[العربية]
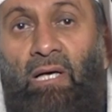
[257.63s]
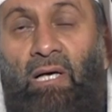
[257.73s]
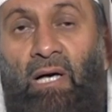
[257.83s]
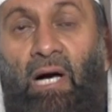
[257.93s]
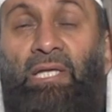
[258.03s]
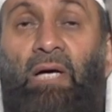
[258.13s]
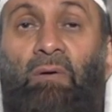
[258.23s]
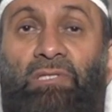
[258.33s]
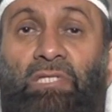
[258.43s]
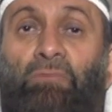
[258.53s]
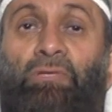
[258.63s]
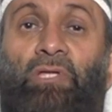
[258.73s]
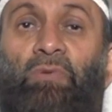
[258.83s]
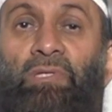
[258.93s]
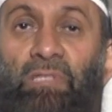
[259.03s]
انا اوصي وانت
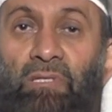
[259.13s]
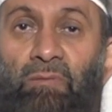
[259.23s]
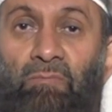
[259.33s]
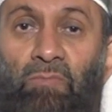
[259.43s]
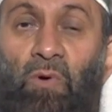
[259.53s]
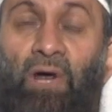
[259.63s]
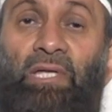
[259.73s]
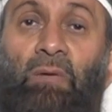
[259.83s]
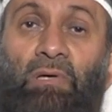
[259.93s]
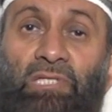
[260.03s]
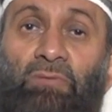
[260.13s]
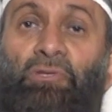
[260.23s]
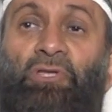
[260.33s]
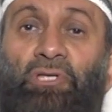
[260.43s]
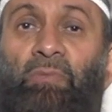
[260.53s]
توصي مو انا اوصي وانت
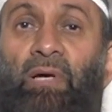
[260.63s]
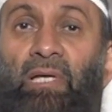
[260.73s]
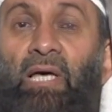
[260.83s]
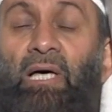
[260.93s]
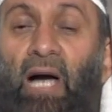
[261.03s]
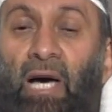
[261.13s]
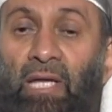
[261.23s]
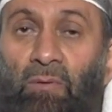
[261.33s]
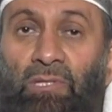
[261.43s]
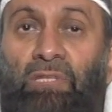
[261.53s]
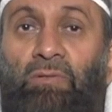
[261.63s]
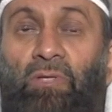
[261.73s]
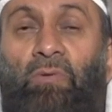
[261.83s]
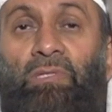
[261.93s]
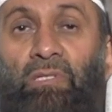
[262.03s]
تسمع لا انا اوصي وانت
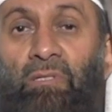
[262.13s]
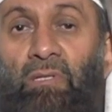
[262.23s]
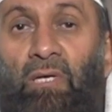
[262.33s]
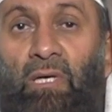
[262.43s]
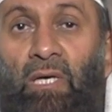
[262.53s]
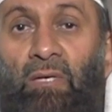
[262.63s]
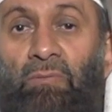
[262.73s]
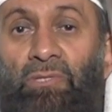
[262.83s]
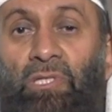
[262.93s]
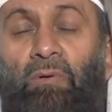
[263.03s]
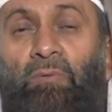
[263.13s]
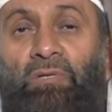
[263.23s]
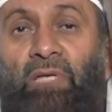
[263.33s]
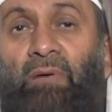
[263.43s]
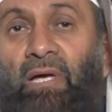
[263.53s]
توصي تصور
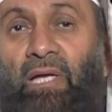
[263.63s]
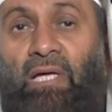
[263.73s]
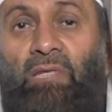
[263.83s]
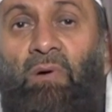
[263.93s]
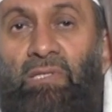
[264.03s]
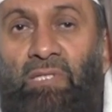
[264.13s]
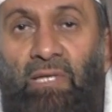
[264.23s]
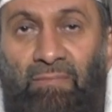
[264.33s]
مجتمع كله يتواصى